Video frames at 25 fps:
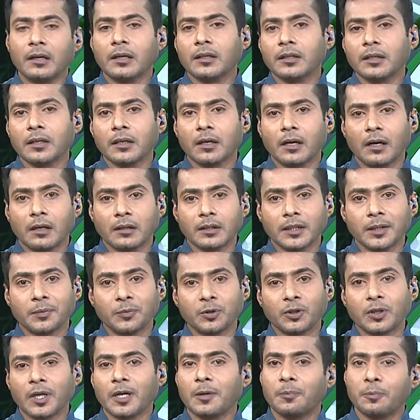
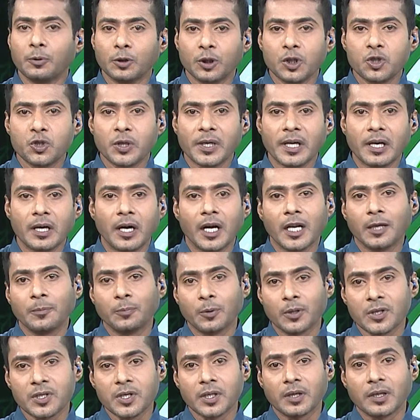அஇஅதிமுக பொதுச்
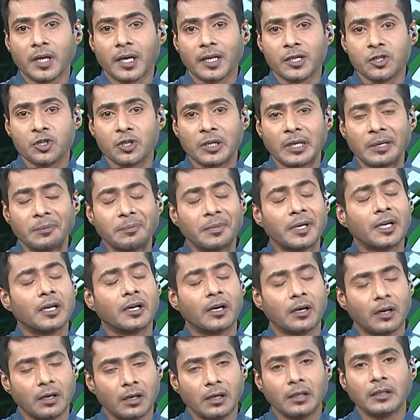செயலாளர் புரட்சி தாய் சின்னம்மா
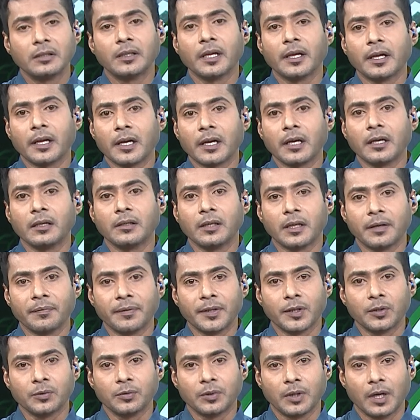ஆழ்ந்த இரங்கல்
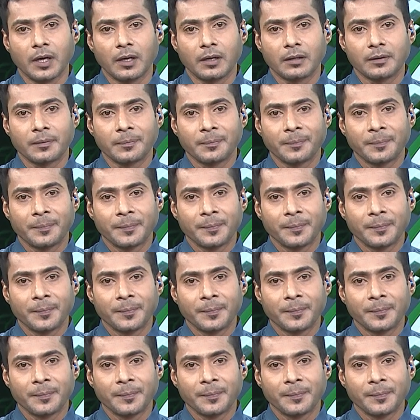தெரிவித்துள்ளார்